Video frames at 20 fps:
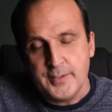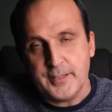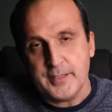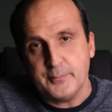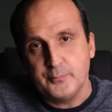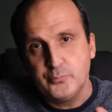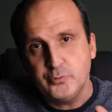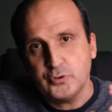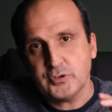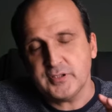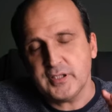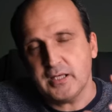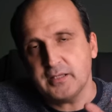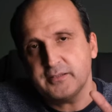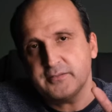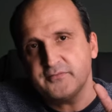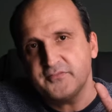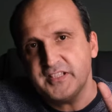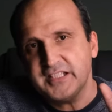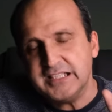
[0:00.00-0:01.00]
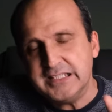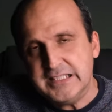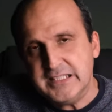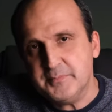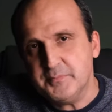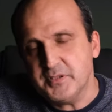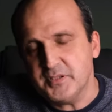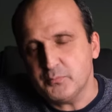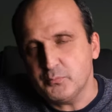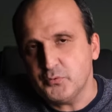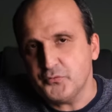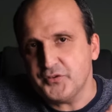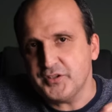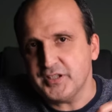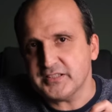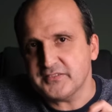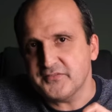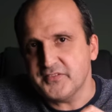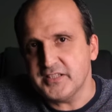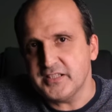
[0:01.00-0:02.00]
E, bu kadar verilir mi? Bu
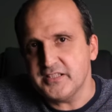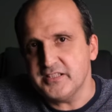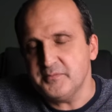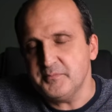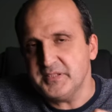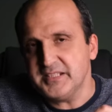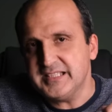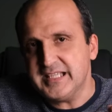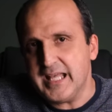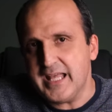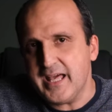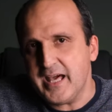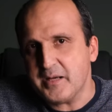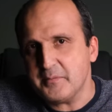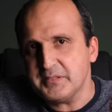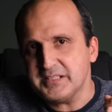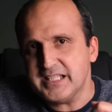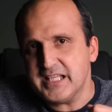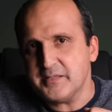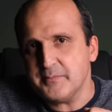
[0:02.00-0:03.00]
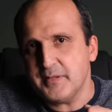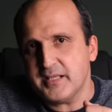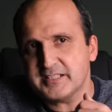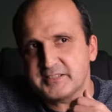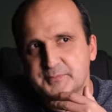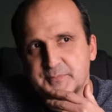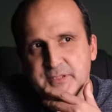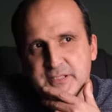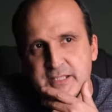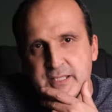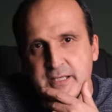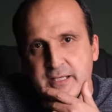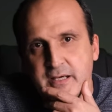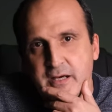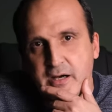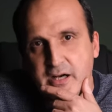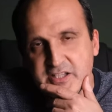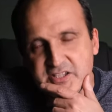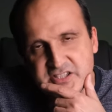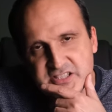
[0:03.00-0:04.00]
fiyat verilir mi? Değer mi? Değmez mi?
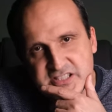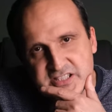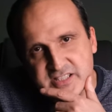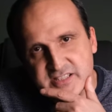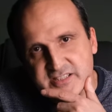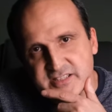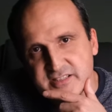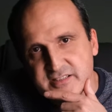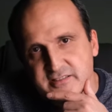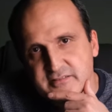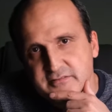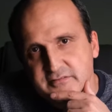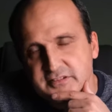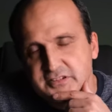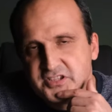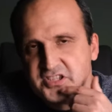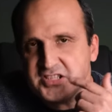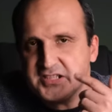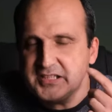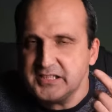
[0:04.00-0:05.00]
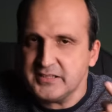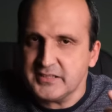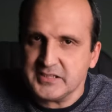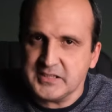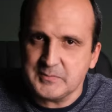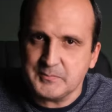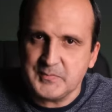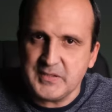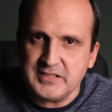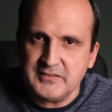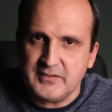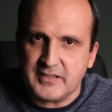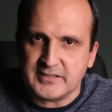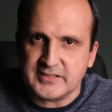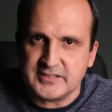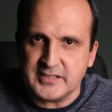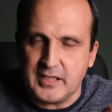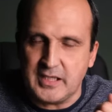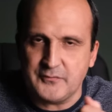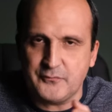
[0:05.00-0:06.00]
Açıkçası ciddi rakipleri var.
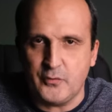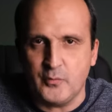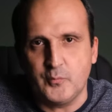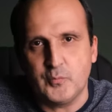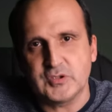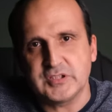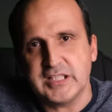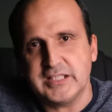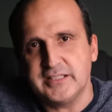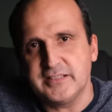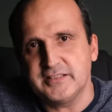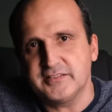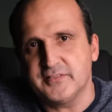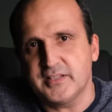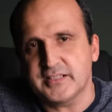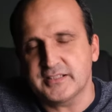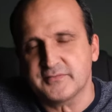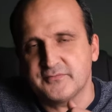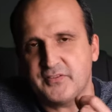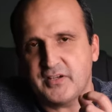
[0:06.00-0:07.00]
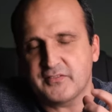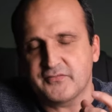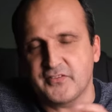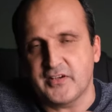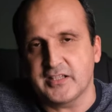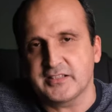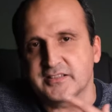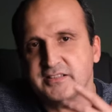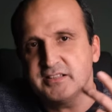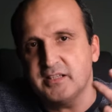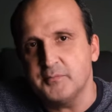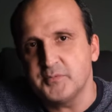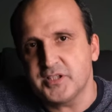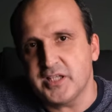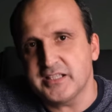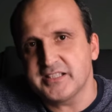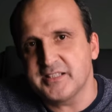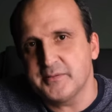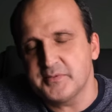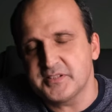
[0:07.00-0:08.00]
İşte iPhone modelleri var. var Farklı
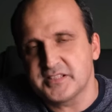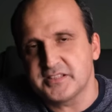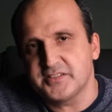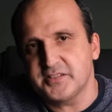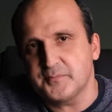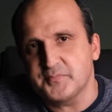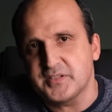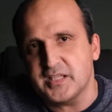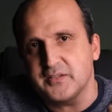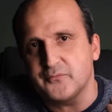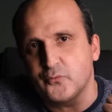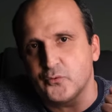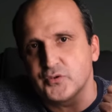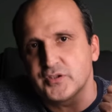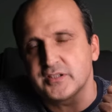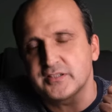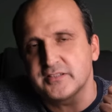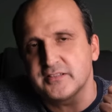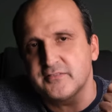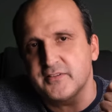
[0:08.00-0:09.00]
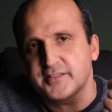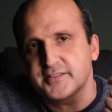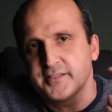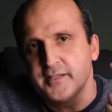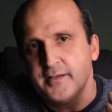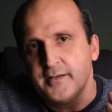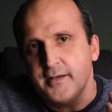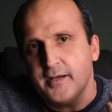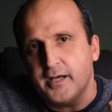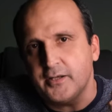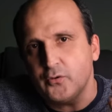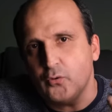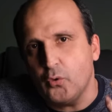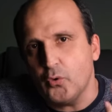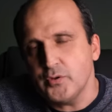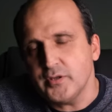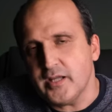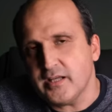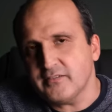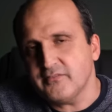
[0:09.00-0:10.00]
amiral gemisi cep telefonları da var. Hani
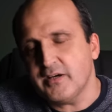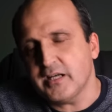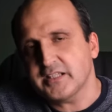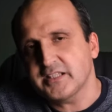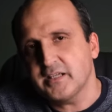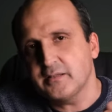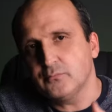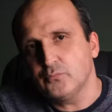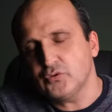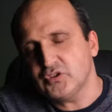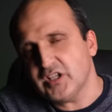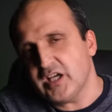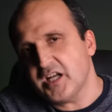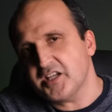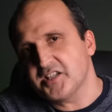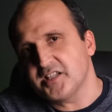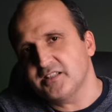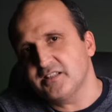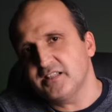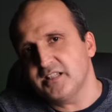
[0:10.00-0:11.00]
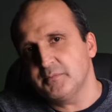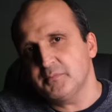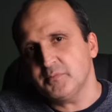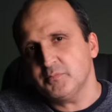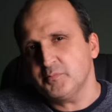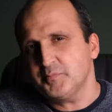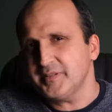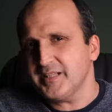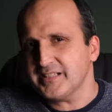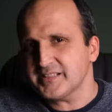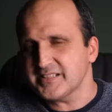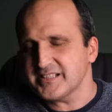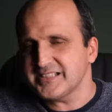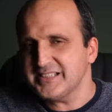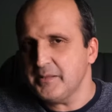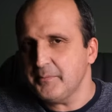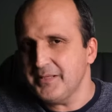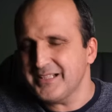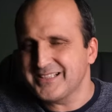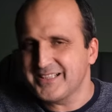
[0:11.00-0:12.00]
onlar varken bu tercih edilir mi? Bu birazcık
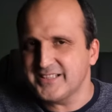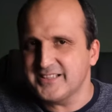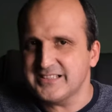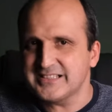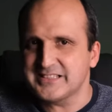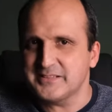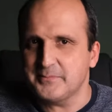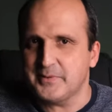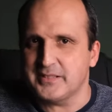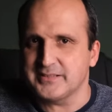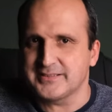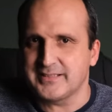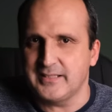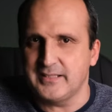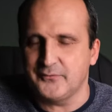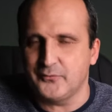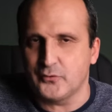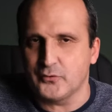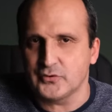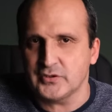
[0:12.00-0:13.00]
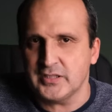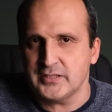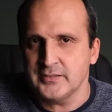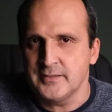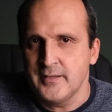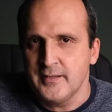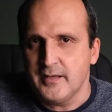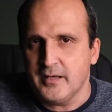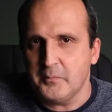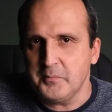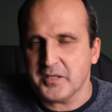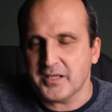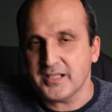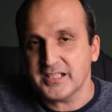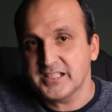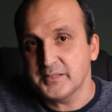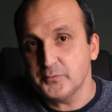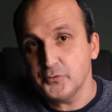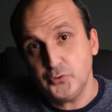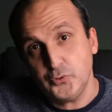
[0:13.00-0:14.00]
ne beklediğinize bağlı telefondan. Ama
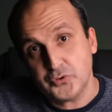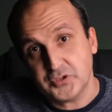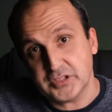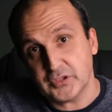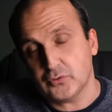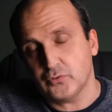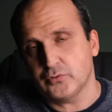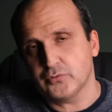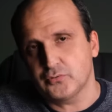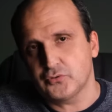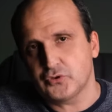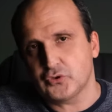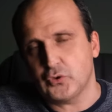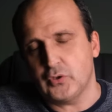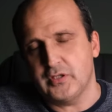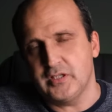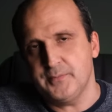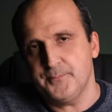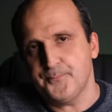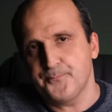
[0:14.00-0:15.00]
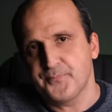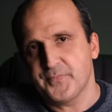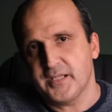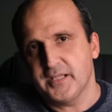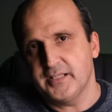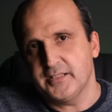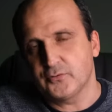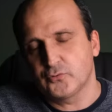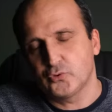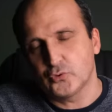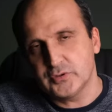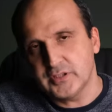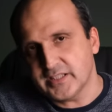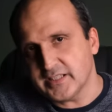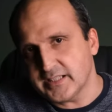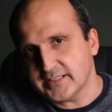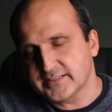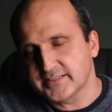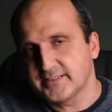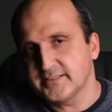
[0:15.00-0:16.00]
rakamın yüksek olduğunu söyleyeyim. E,
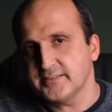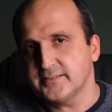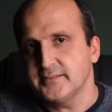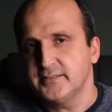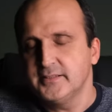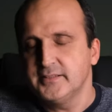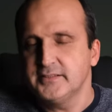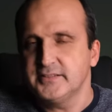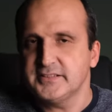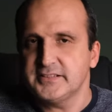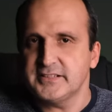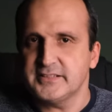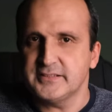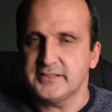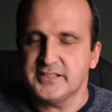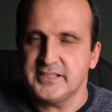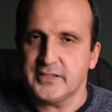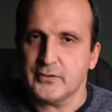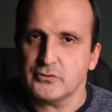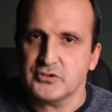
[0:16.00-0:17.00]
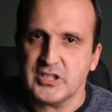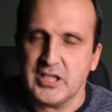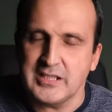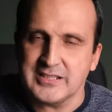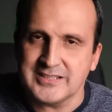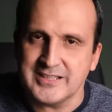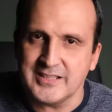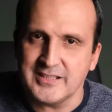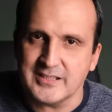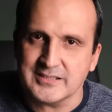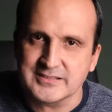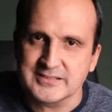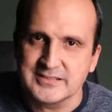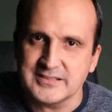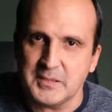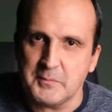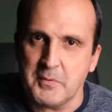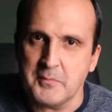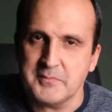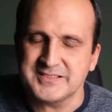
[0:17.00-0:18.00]
kurlar arttı. E, diğer özellikler
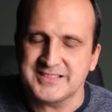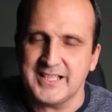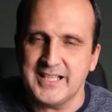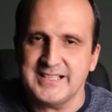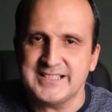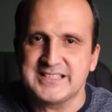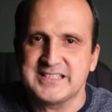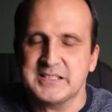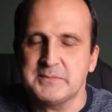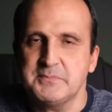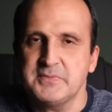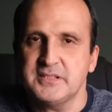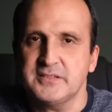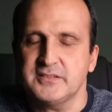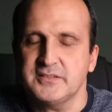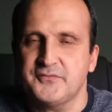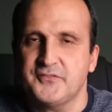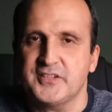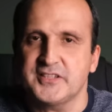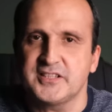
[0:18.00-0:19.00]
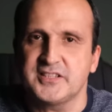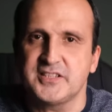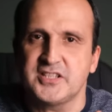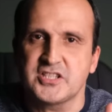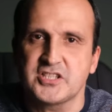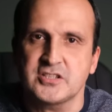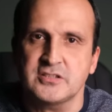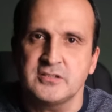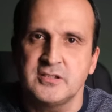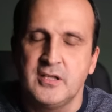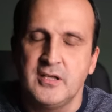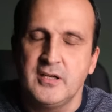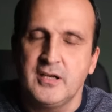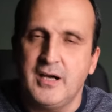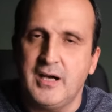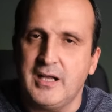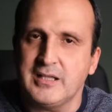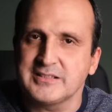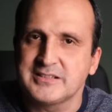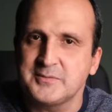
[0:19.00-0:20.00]
arttı. Ama mesela S20 Fan Edition
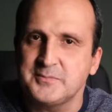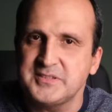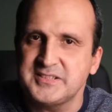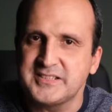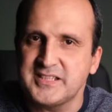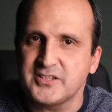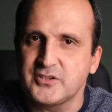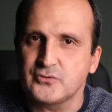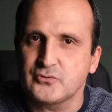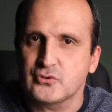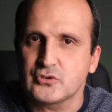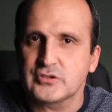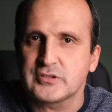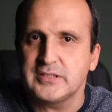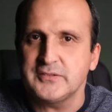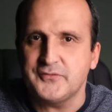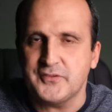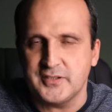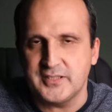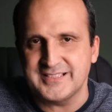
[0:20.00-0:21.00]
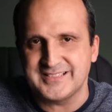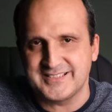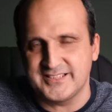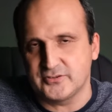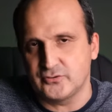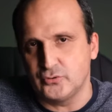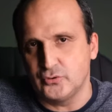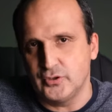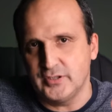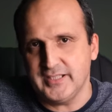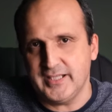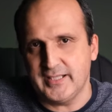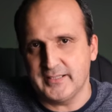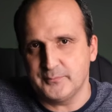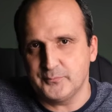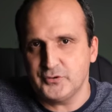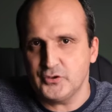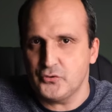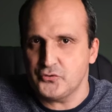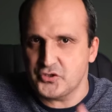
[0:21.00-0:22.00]
6800 liraya falan satılıyor.
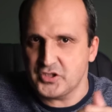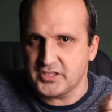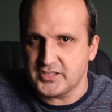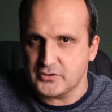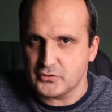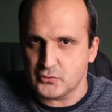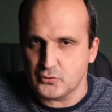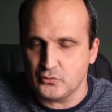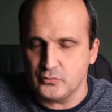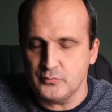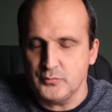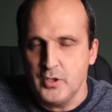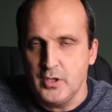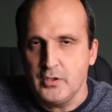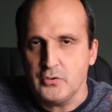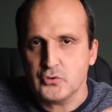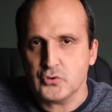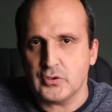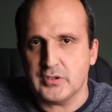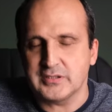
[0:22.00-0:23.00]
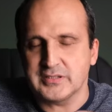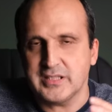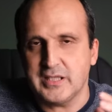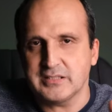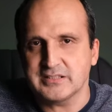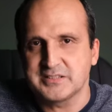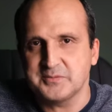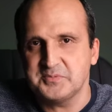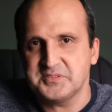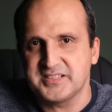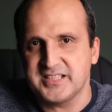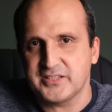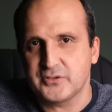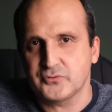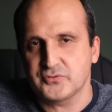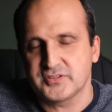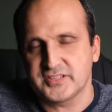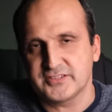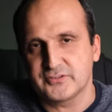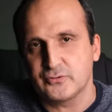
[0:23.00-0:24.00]
Yani bir önceki sürüm şu anda
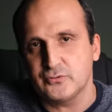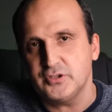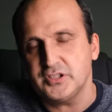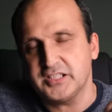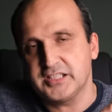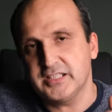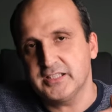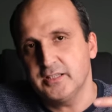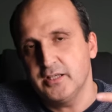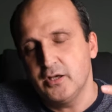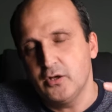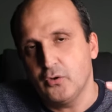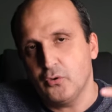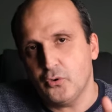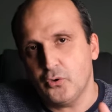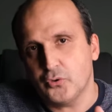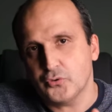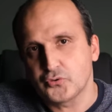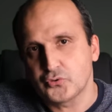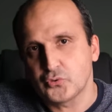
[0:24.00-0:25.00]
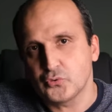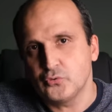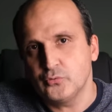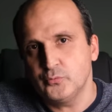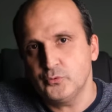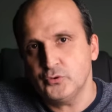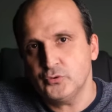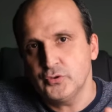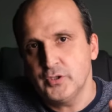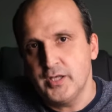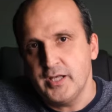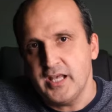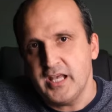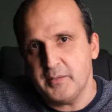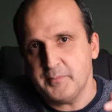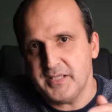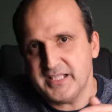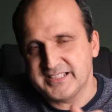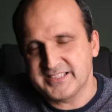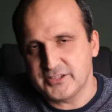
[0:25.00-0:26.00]
6800 satılıyor ki o sürümün
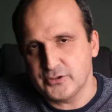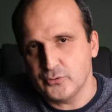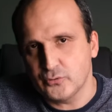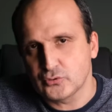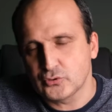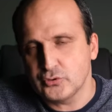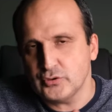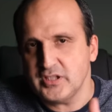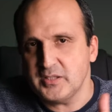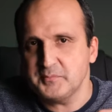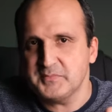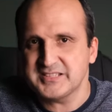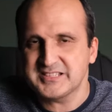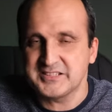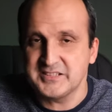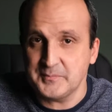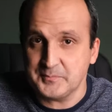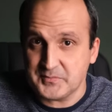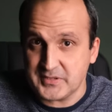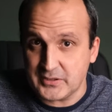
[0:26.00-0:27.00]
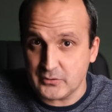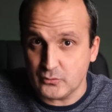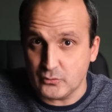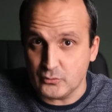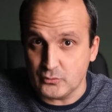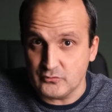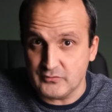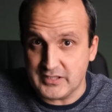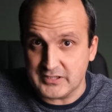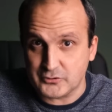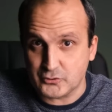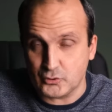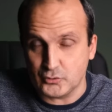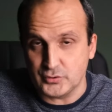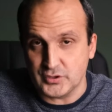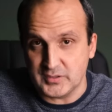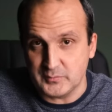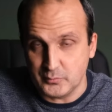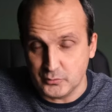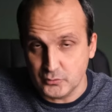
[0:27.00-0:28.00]
hem Exynos'lu hem de Snapdragon'lu
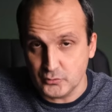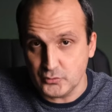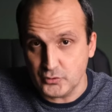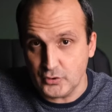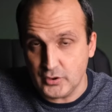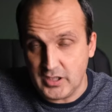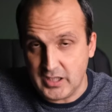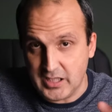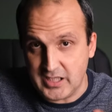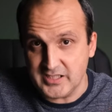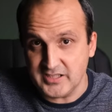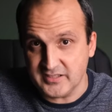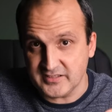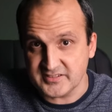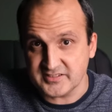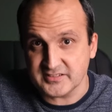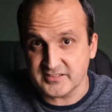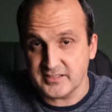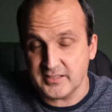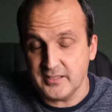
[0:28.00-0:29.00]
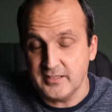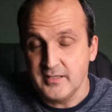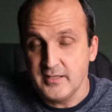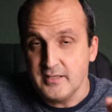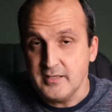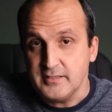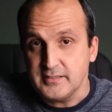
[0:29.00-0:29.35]
versiyonları bulunuyor hali hazırda.